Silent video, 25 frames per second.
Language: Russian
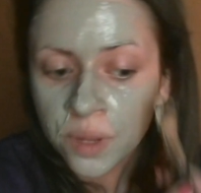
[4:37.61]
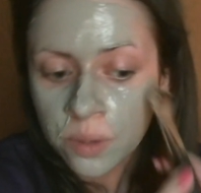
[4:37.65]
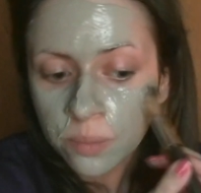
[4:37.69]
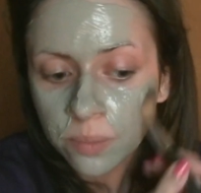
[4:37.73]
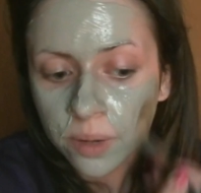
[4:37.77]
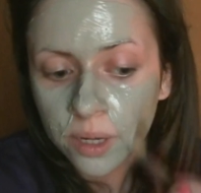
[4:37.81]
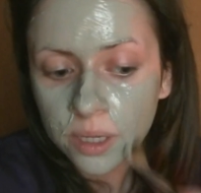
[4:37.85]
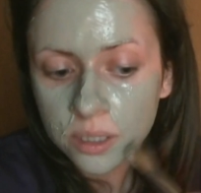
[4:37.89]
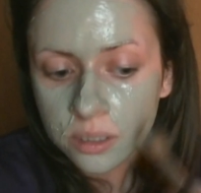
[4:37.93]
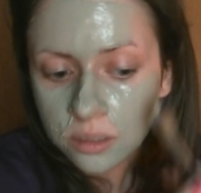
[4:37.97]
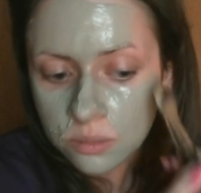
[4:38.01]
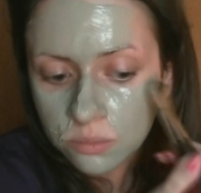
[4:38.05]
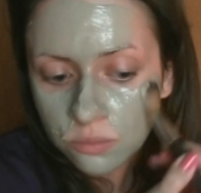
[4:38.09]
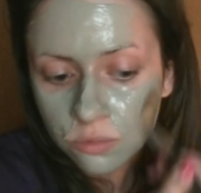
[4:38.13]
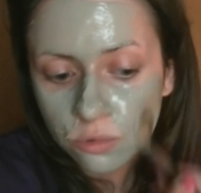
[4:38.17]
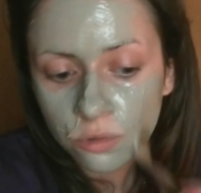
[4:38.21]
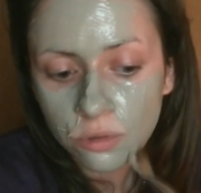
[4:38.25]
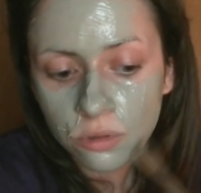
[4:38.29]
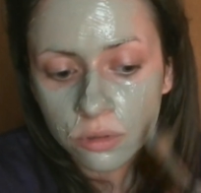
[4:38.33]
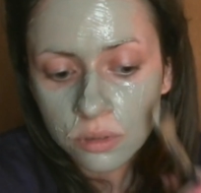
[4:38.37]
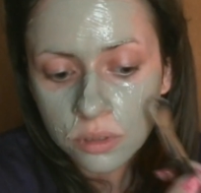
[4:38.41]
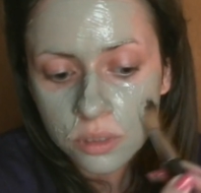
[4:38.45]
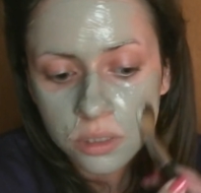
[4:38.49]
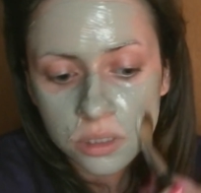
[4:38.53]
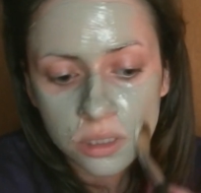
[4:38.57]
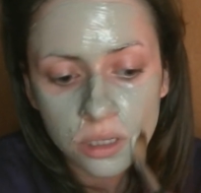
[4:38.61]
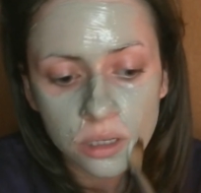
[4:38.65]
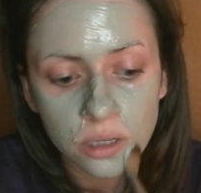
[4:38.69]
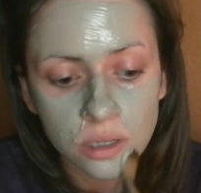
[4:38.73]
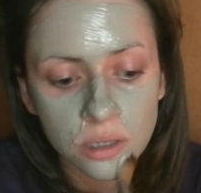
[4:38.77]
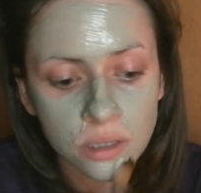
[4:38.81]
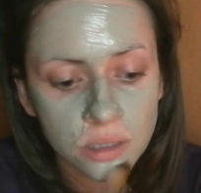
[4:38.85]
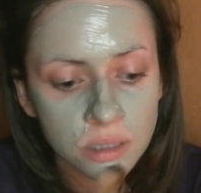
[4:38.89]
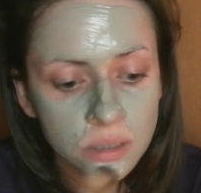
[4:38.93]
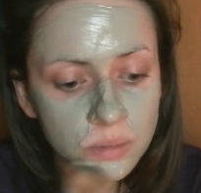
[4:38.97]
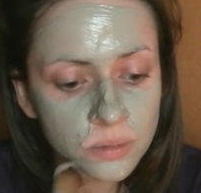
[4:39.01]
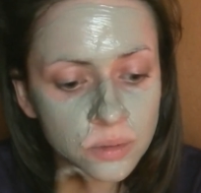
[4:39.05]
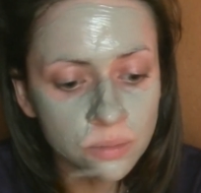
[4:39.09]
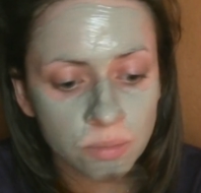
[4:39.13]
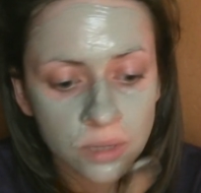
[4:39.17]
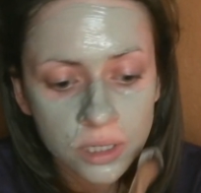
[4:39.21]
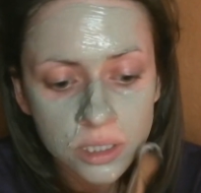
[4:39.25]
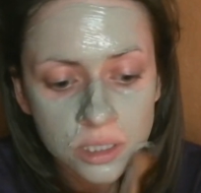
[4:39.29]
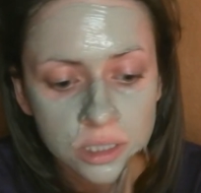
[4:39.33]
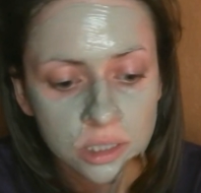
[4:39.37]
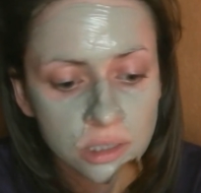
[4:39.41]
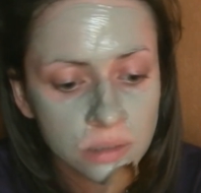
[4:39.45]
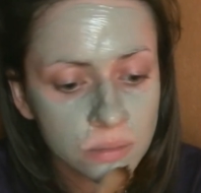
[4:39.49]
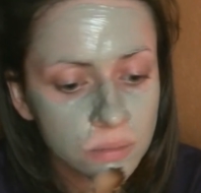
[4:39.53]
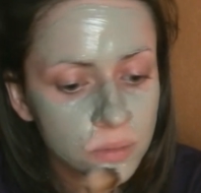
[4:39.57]
Поэтому с глиняными
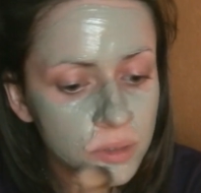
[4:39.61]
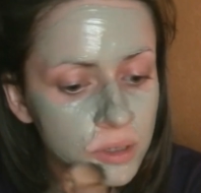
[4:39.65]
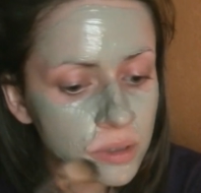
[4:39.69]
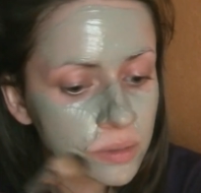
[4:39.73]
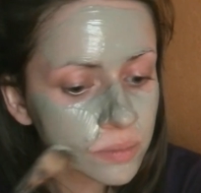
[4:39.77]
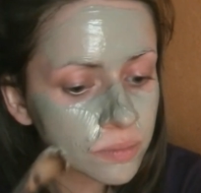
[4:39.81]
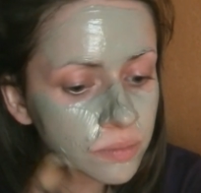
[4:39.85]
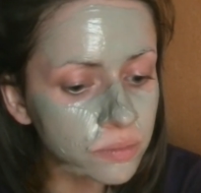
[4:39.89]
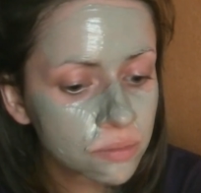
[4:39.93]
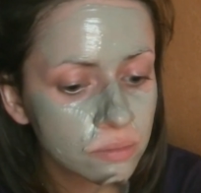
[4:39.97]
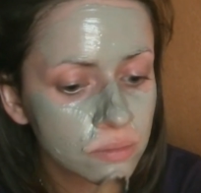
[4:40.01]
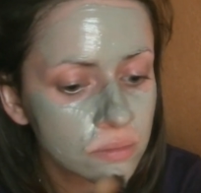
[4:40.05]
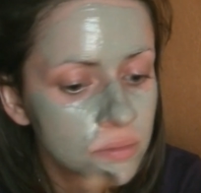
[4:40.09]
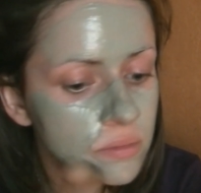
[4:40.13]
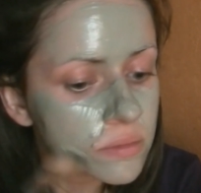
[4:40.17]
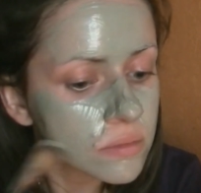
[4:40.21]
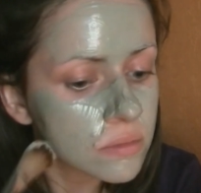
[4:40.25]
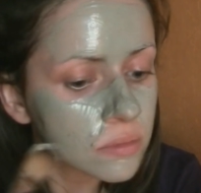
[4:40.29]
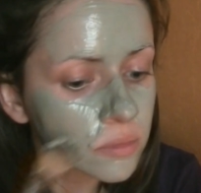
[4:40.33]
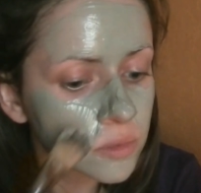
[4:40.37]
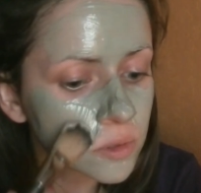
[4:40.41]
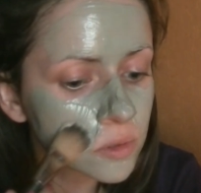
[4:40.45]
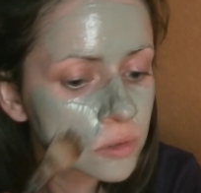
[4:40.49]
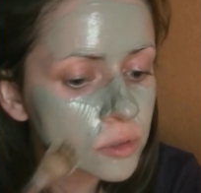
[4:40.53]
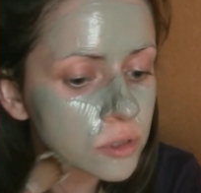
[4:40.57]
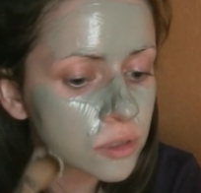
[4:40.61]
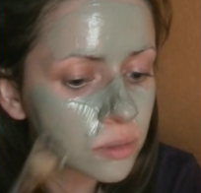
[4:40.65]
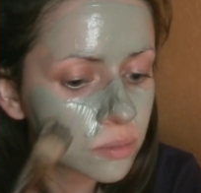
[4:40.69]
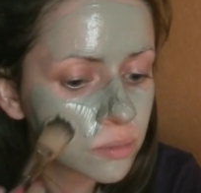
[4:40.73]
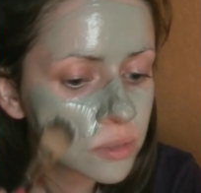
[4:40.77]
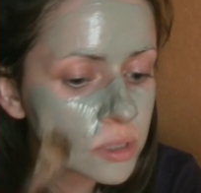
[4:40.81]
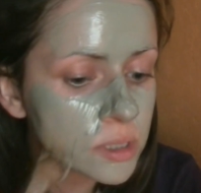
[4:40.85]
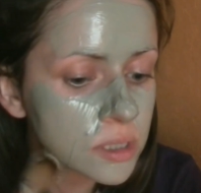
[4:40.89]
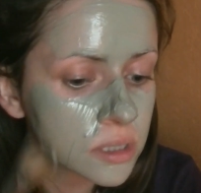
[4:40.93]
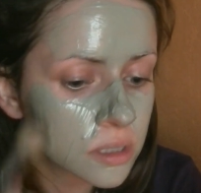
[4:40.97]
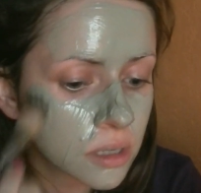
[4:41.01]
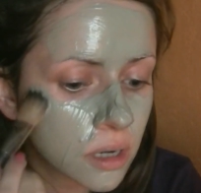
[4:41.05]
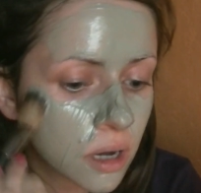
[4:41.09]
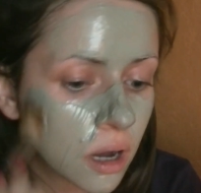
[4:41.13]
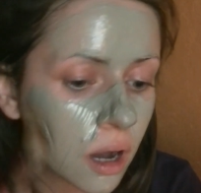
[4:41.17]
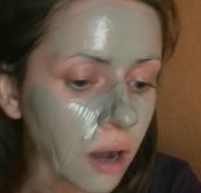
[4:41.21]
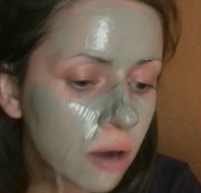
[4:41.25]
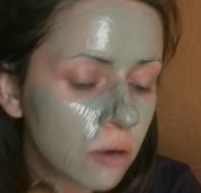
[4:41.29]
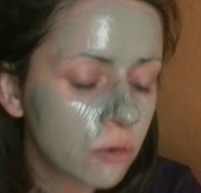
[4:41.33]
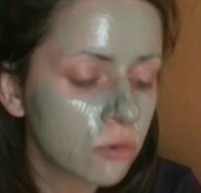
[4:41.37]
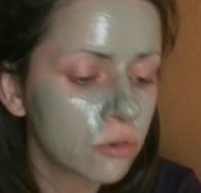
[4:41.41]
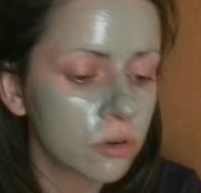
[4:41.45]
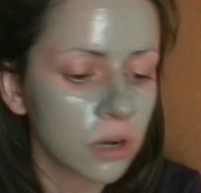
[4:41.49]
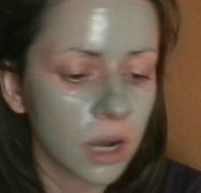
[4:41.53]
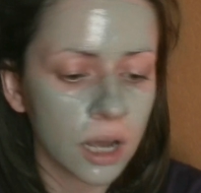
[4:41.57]
масками нужно быть
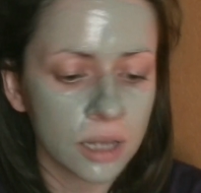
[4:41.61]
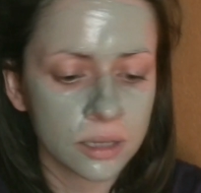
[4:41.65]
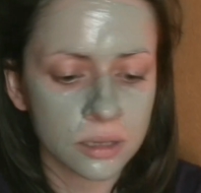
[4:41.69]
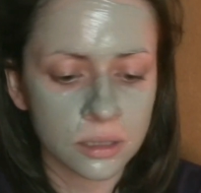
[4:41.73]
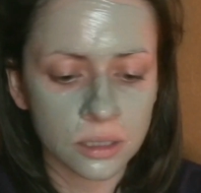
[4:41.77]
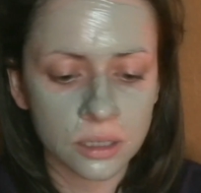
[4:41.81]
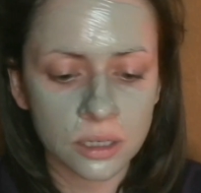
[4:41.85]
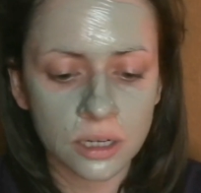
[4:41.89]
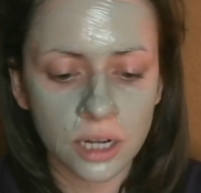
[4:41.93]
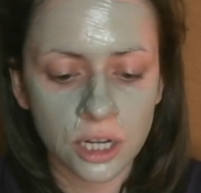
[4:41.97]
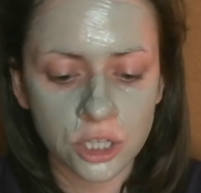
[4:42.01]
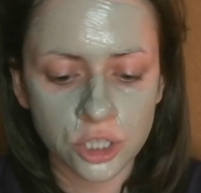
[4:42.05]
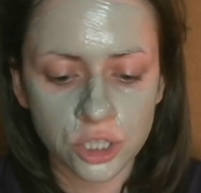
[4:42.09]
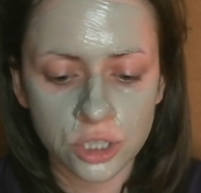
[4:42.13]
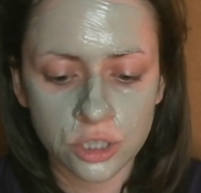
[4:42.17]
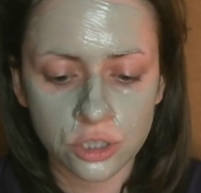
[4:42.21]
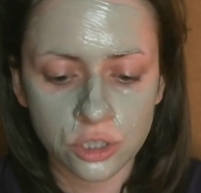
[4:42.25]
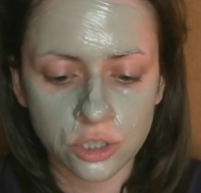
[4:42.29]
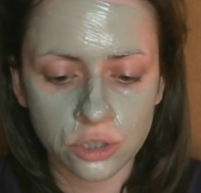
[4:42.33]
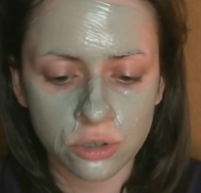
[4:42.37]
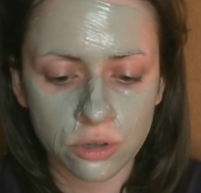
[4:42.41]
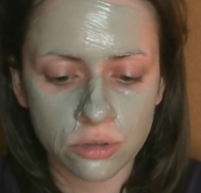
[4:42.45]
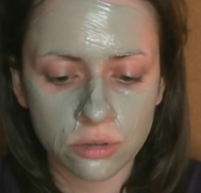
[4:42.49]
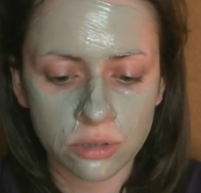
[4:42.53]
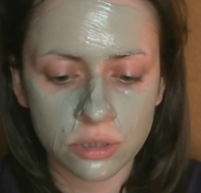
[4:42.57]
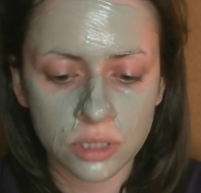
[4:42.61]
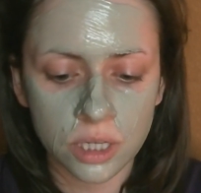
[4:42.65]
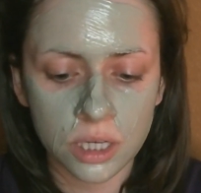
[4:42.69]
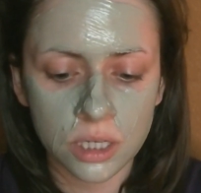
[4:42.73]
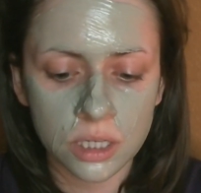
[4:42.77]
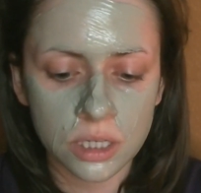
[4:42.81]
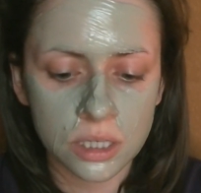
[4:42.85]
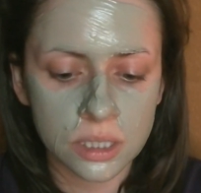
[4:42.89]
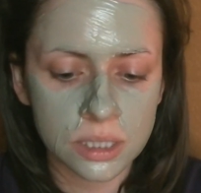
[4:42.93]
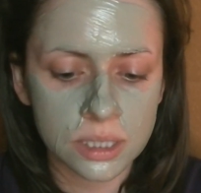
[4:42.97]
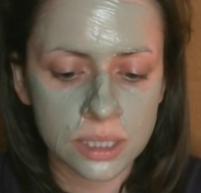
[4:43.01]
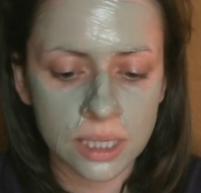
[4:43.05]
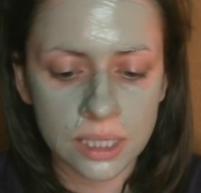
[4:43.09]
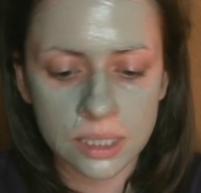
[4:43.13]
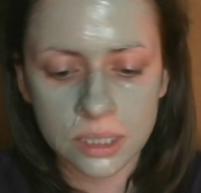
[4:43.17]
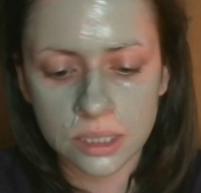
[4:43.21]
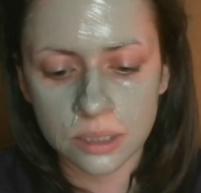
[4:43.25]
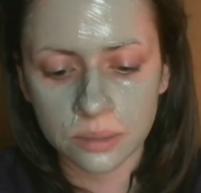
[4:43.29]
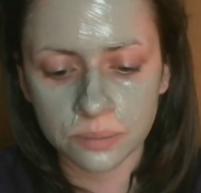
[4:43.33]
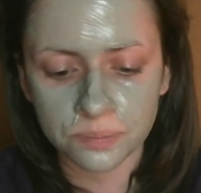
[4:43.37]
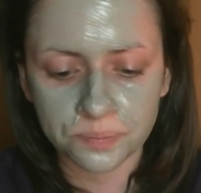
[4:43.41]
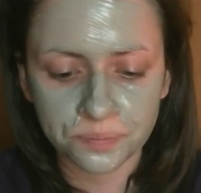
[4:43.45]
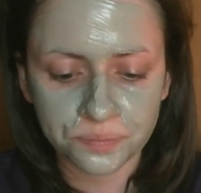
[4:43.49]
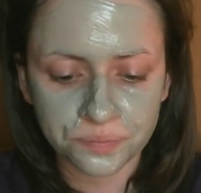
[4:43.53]
аккуратной. Кажется, что это такие, знаете,